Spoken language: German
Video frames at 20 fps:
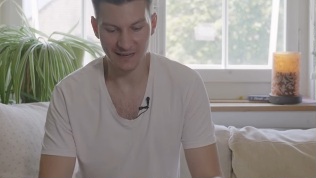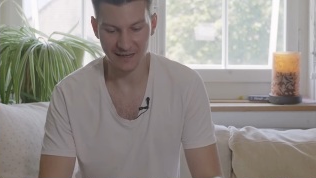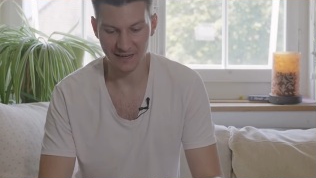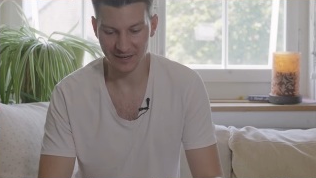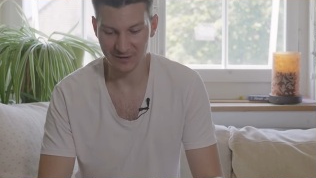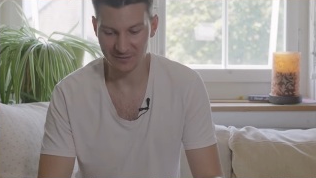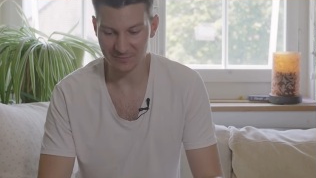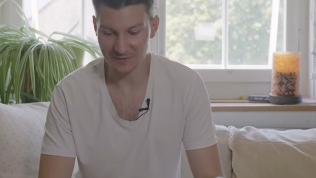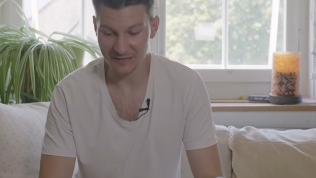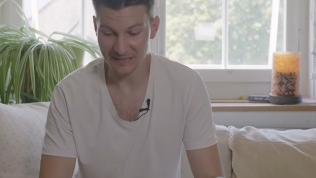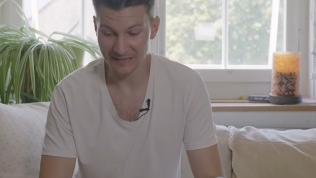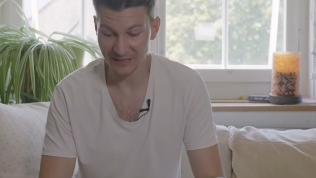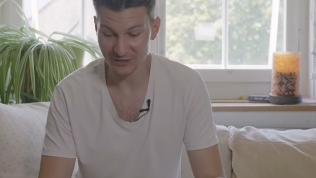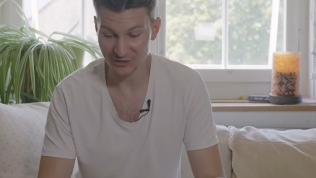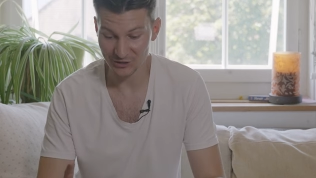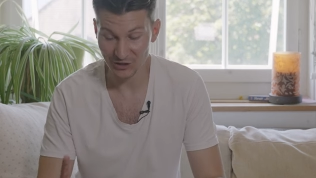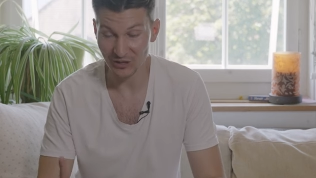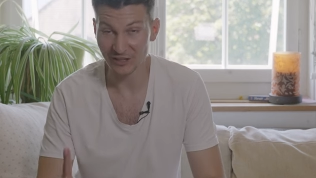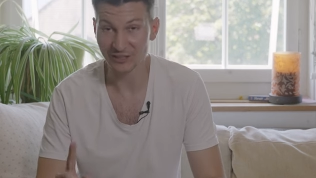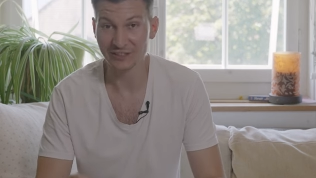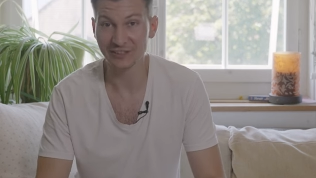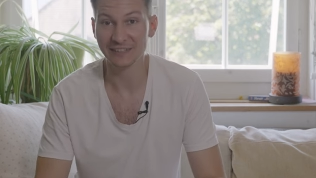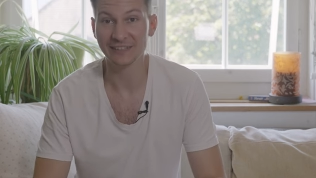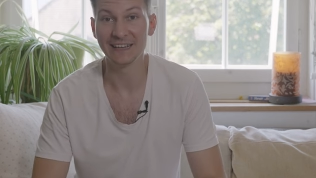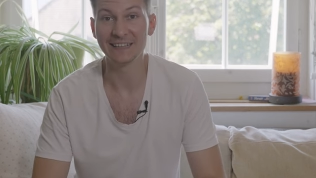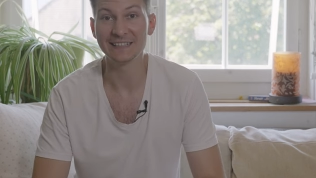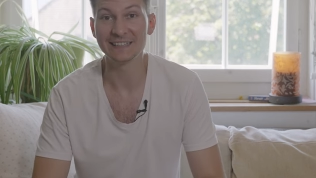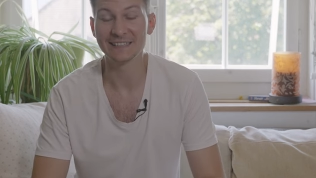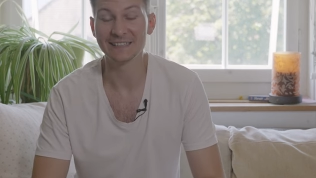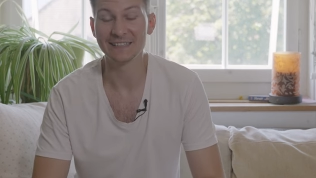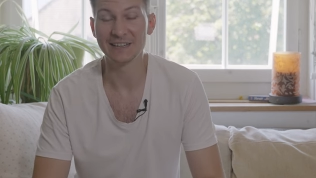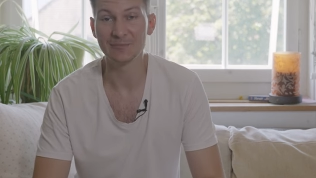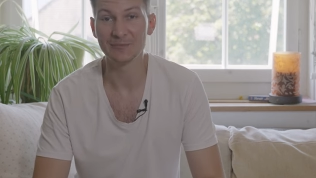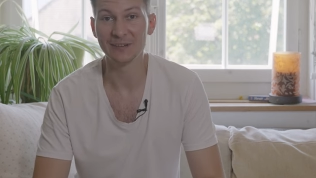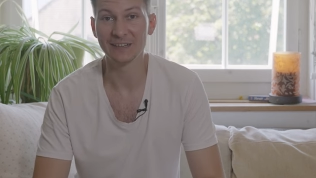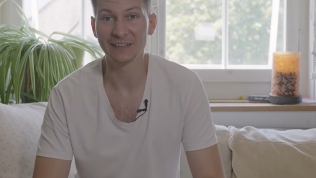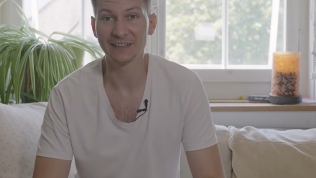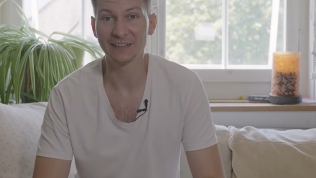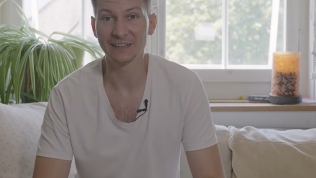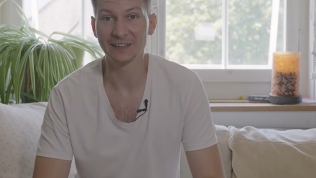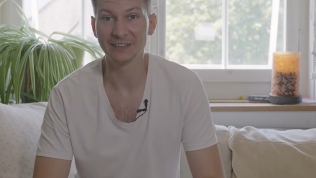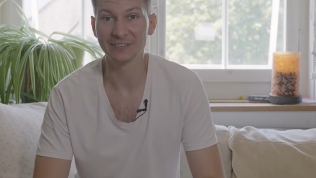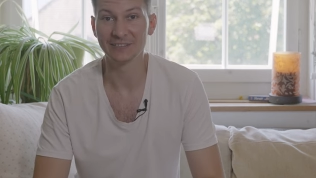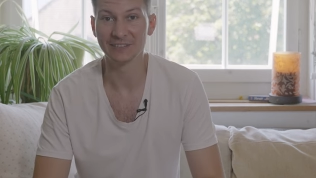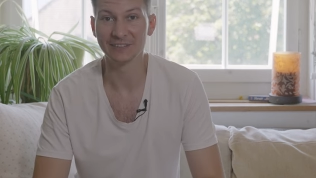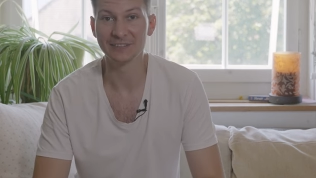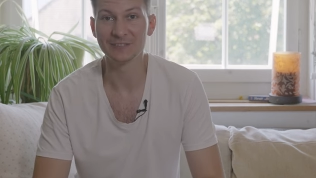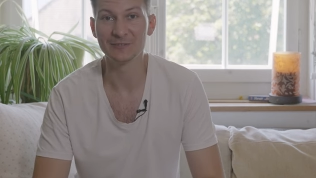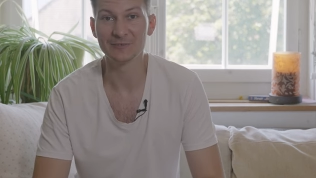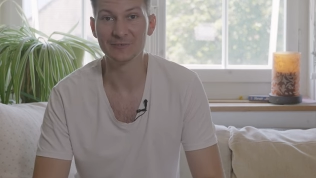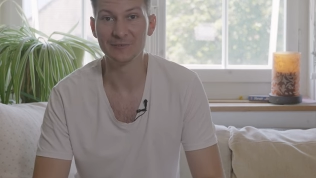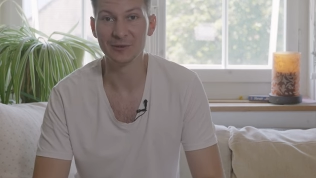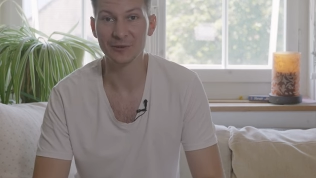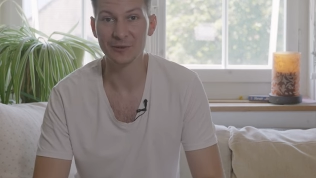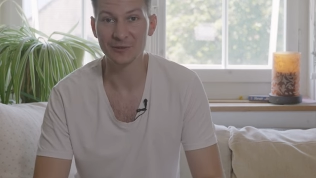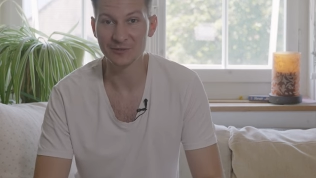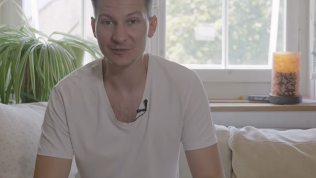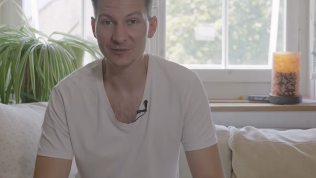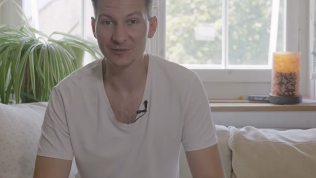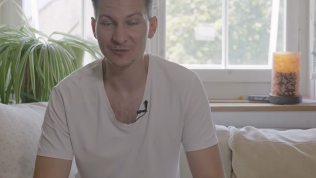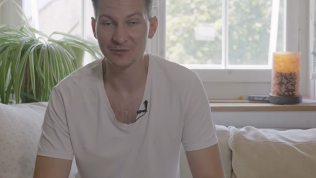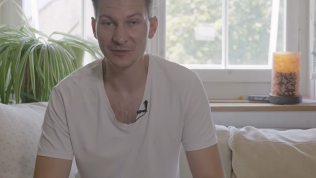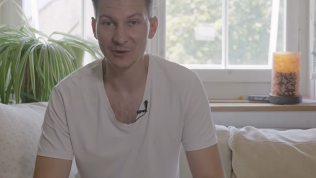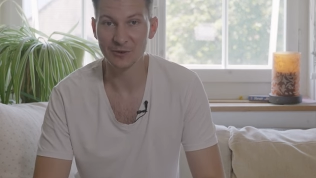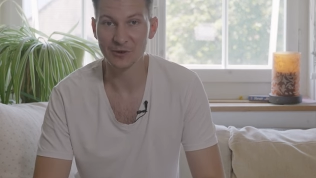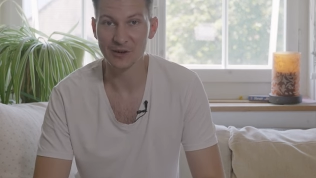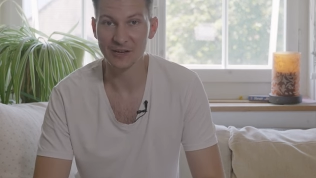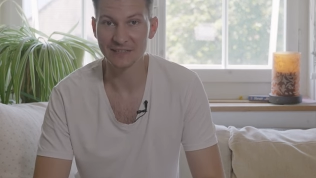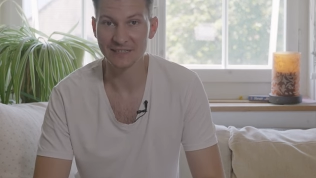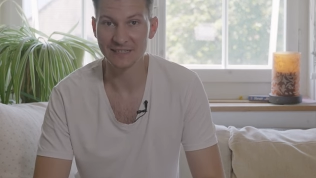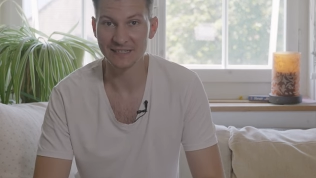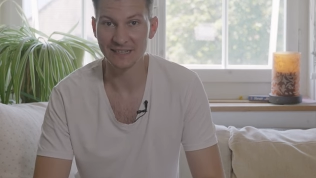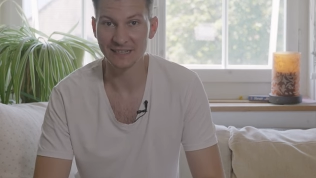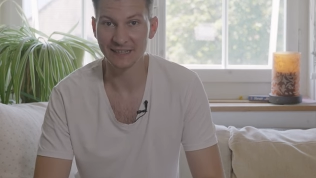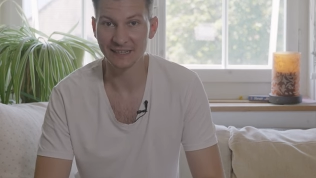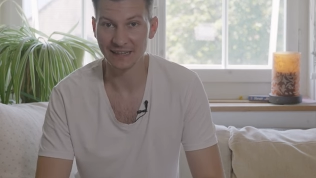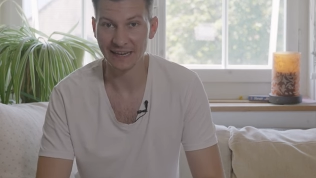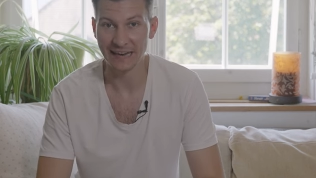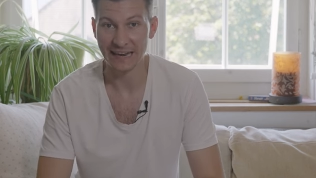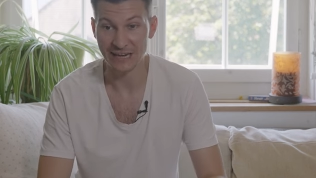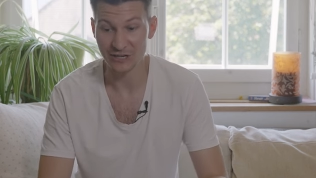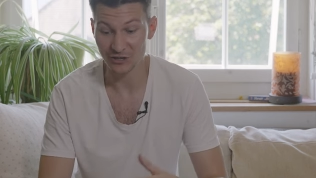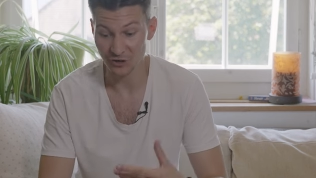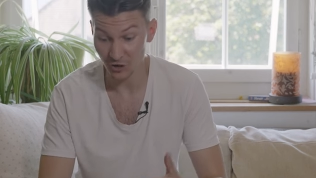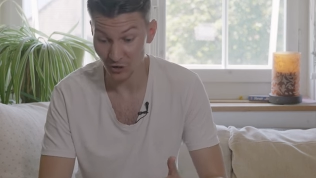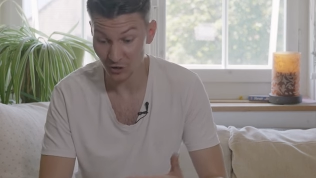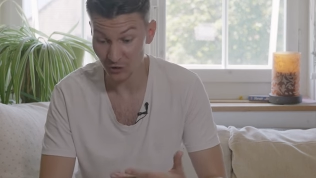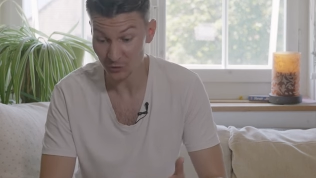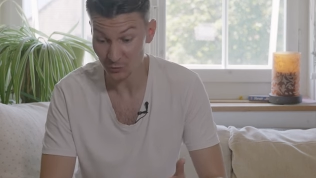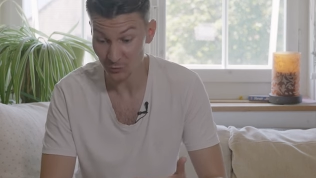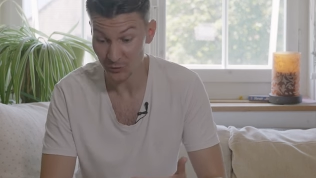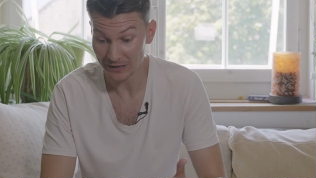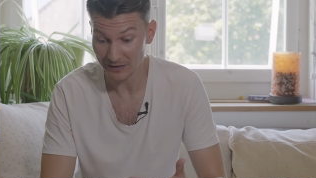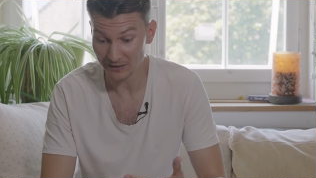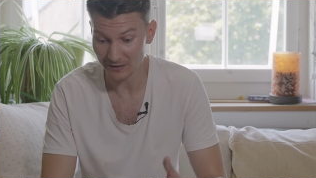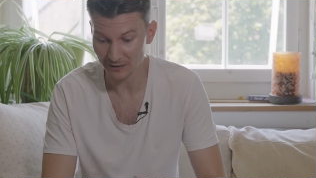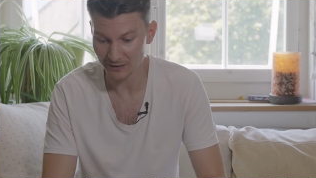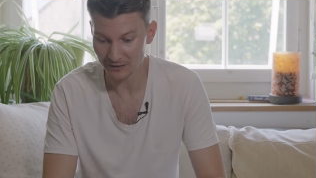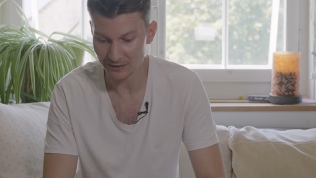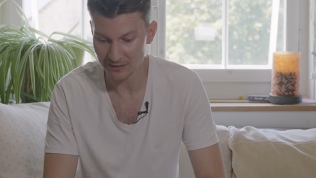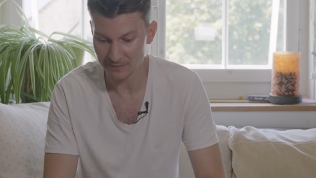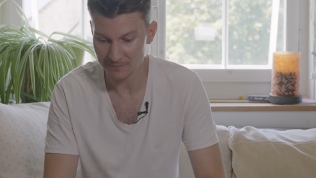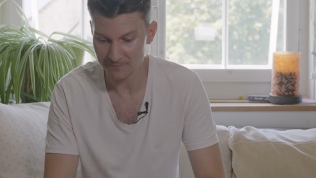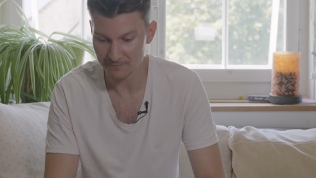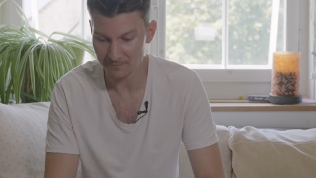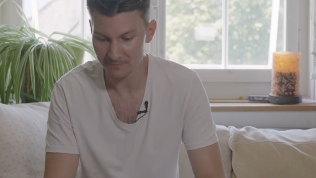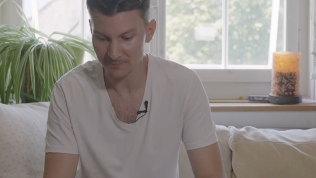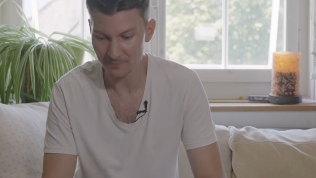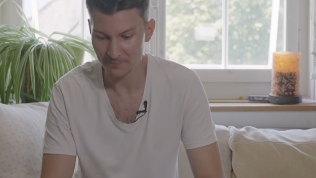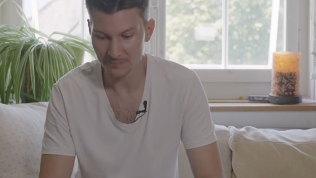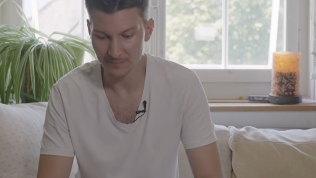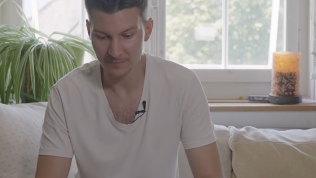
ähm, ich schalte jetzt nämlich gerade zum Ronson auf Kroatien. Er ist aktuell gerade im